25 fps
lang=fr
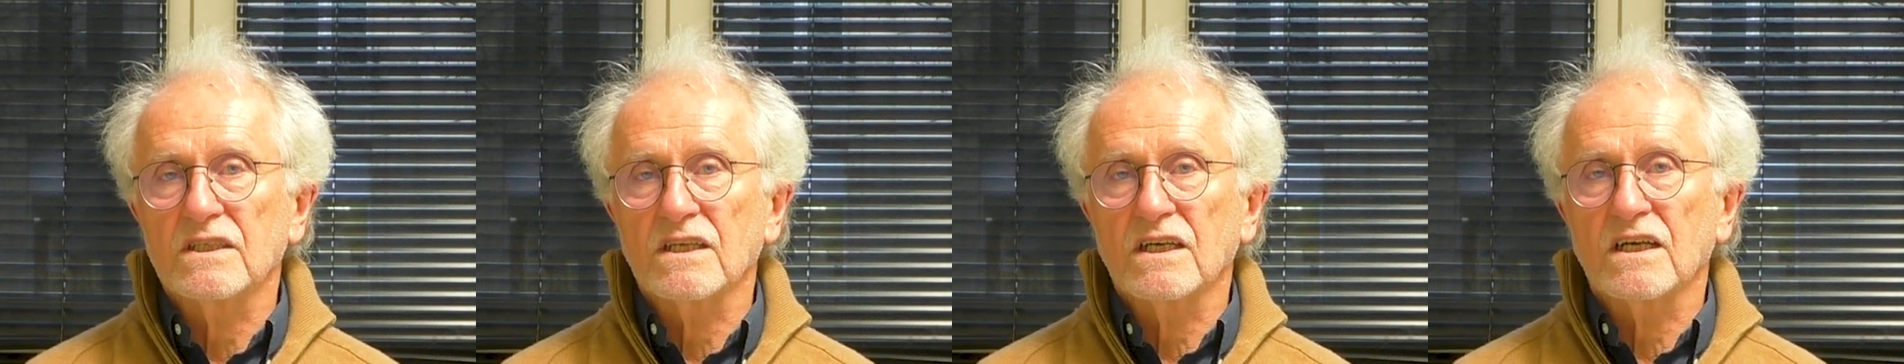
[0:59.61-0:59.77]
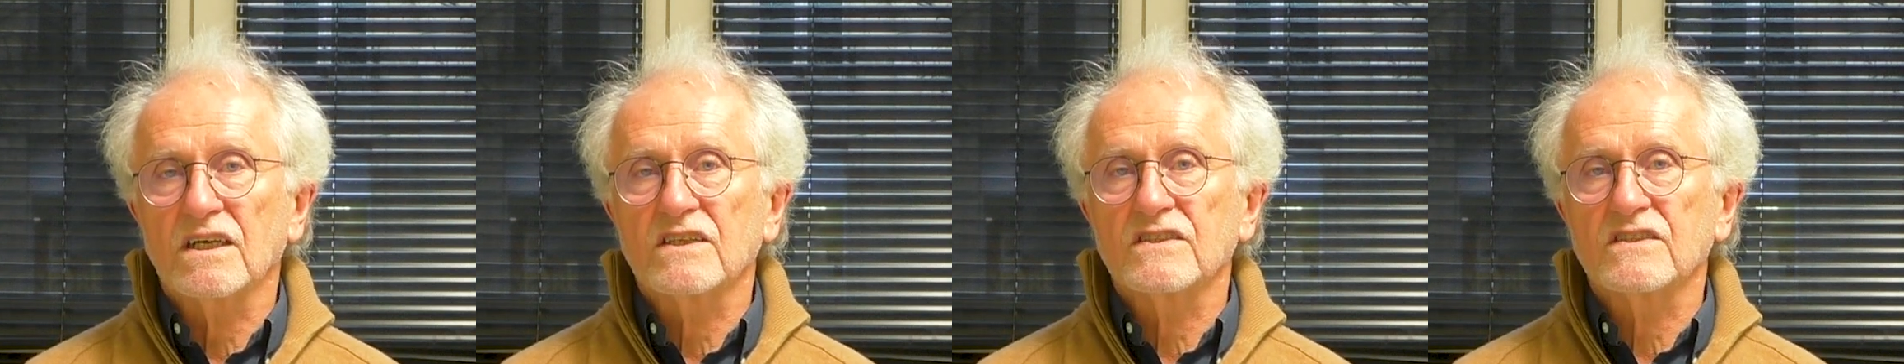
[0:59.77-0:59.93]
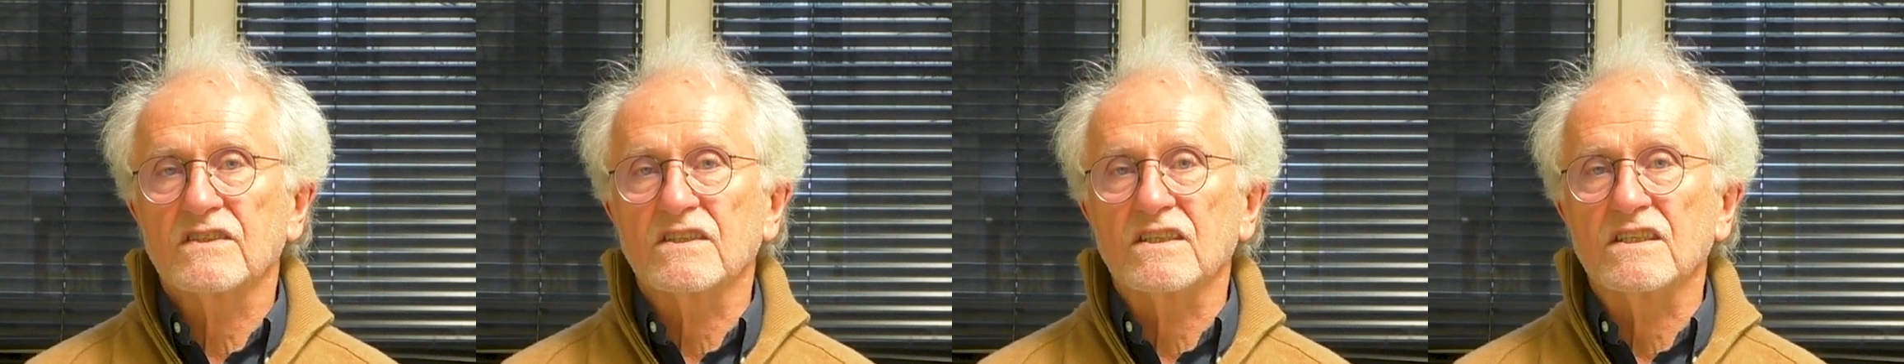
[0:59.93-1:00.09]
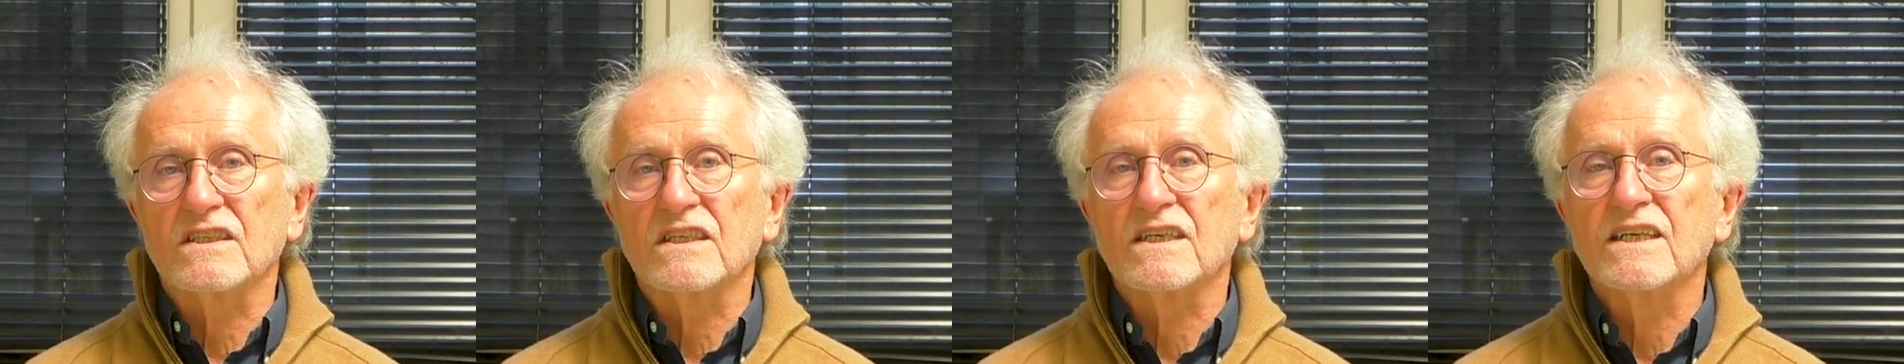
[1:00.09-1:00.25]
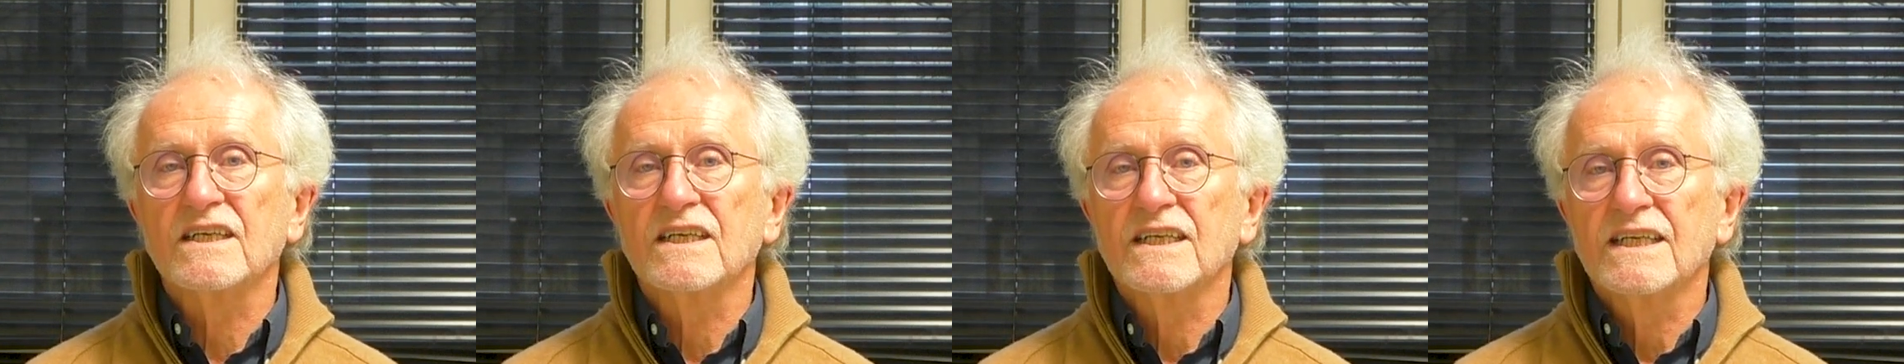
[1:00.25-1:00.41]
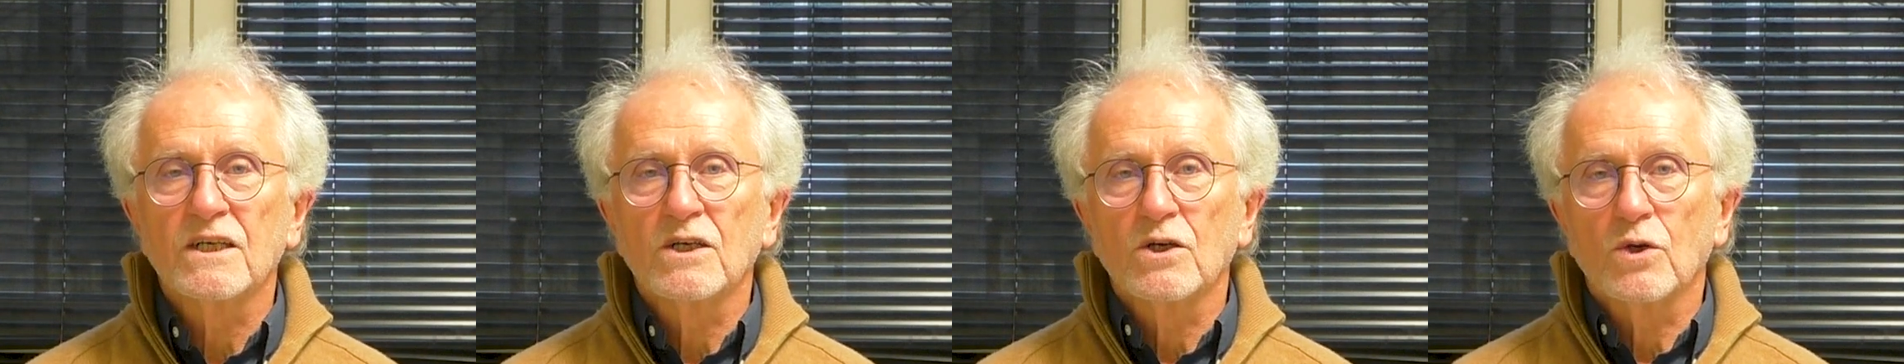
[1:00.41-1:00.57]
racines.
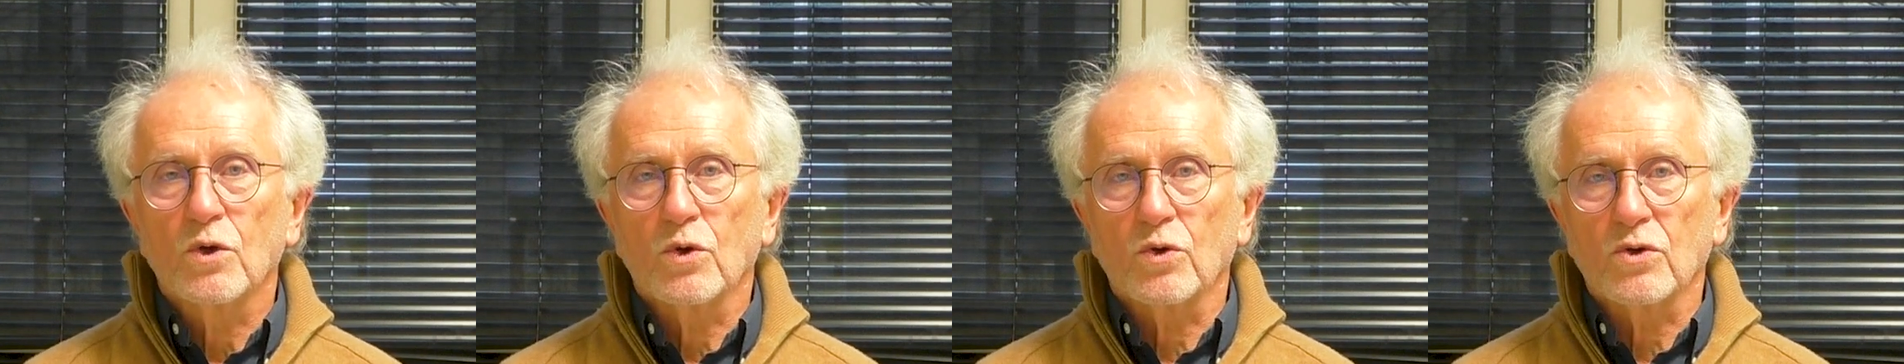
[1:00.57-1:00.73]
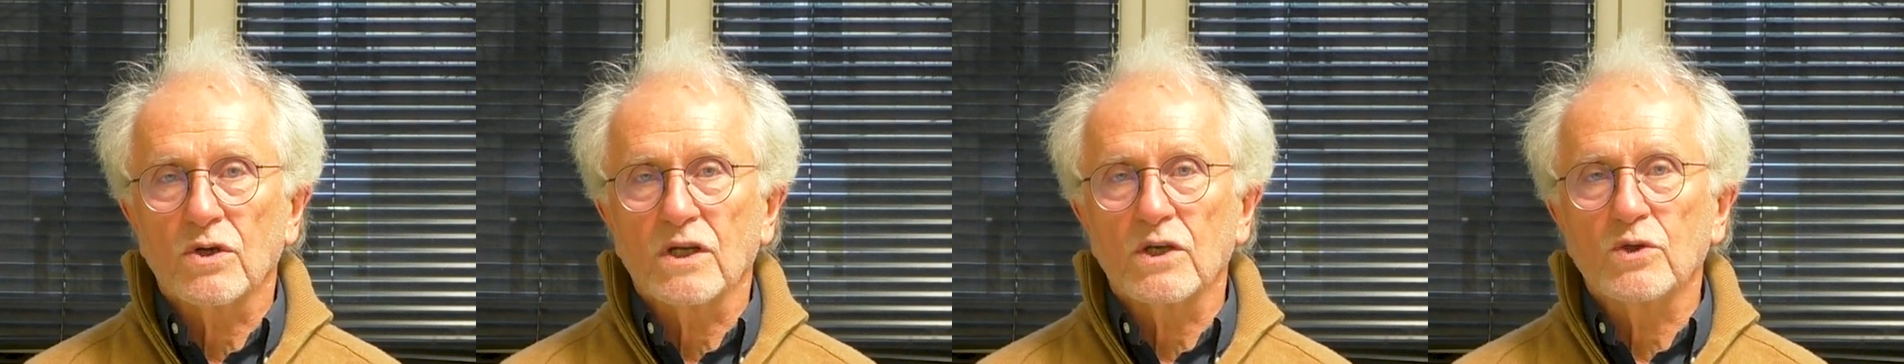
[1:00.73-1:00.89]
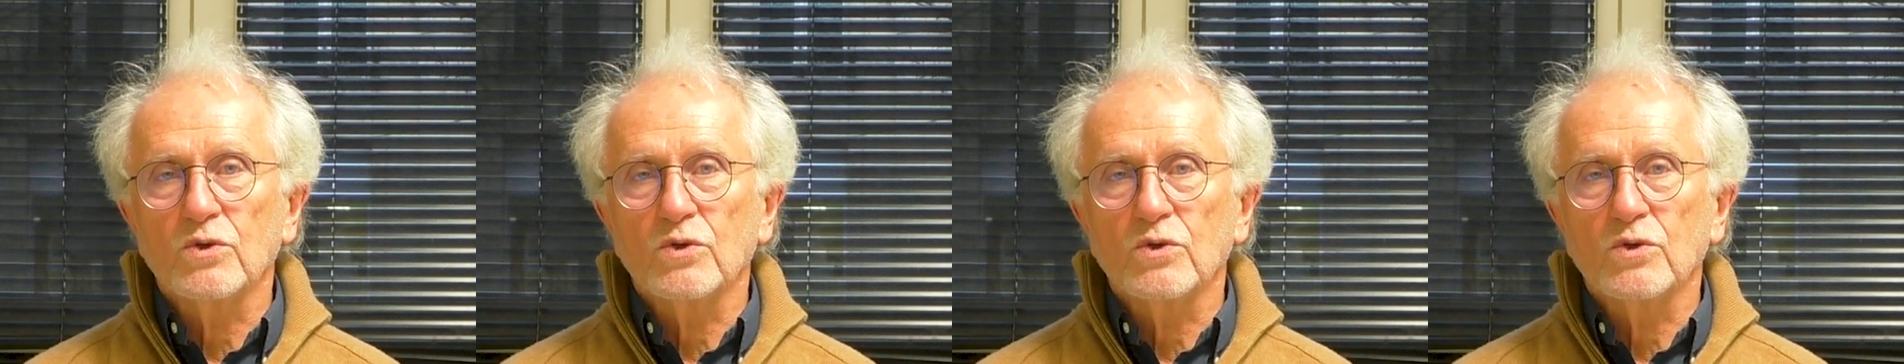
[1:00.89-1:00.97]
On l'a